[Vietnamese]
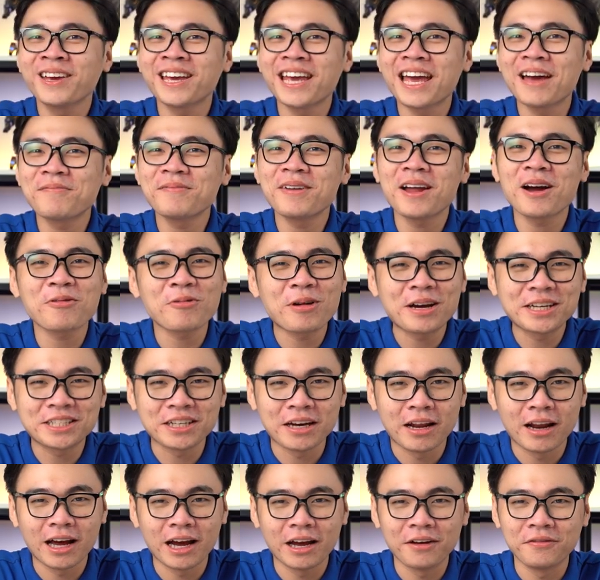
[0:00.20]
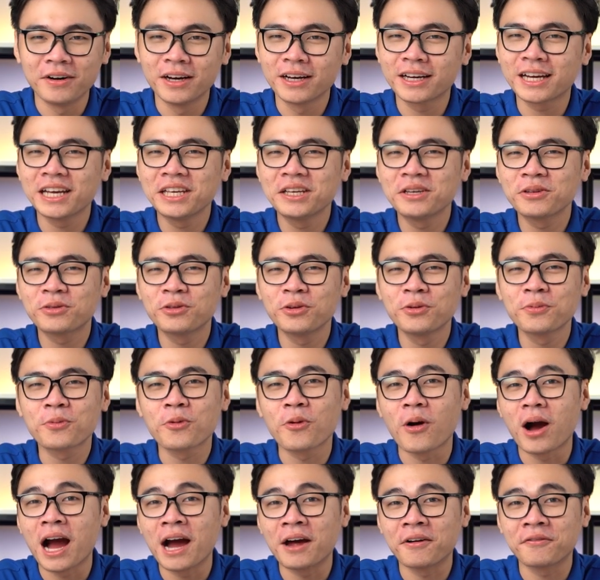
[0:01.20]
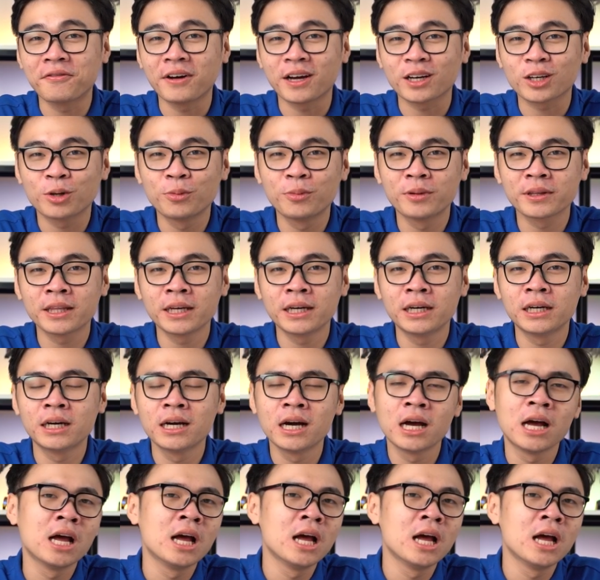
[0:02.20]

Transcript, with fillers: anh em đã quay trở lại với kênh youtube của Alphard Computer